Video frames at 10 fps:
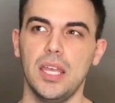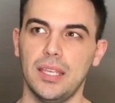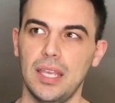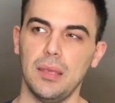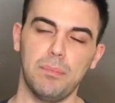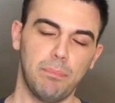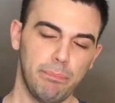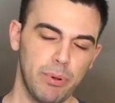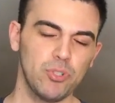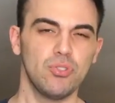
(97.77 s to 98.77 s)
che
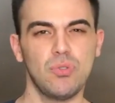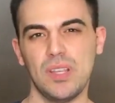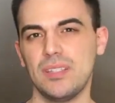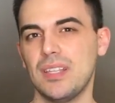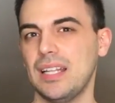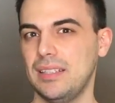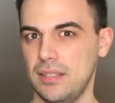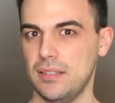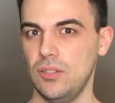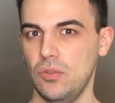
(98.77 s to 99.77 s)
possono essere
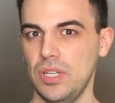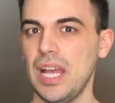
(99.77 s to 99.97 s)
attenzioni